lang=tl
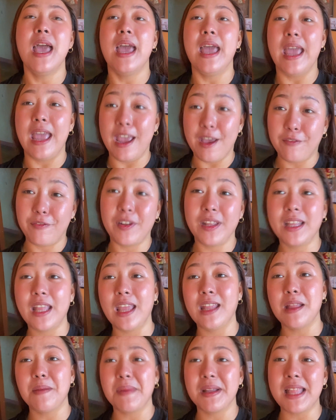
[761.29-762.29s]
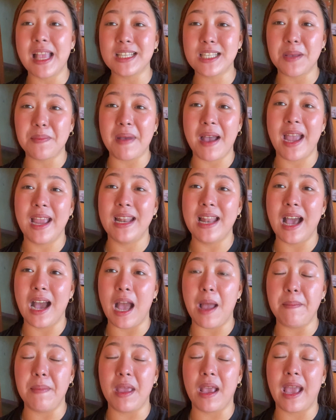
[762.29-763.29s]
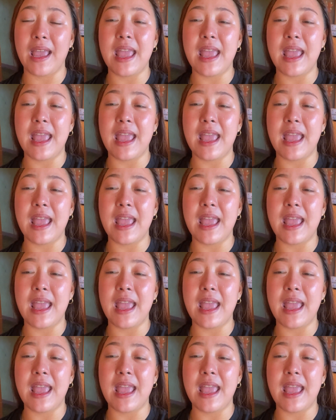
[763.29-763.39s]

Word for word: Everyday naman nasa bahay lang kami,